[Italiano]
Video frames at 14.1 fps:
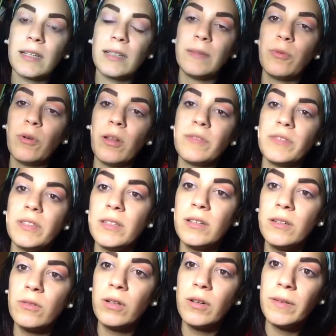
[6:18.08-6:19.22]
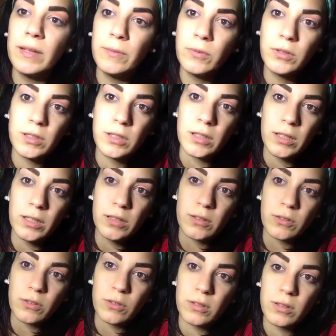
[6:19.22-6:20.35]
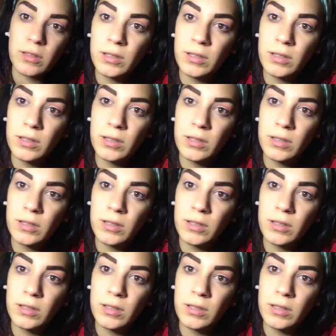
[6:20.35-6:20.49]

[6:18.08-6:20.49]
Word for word: che è tipo la vita ora vediamo se riesco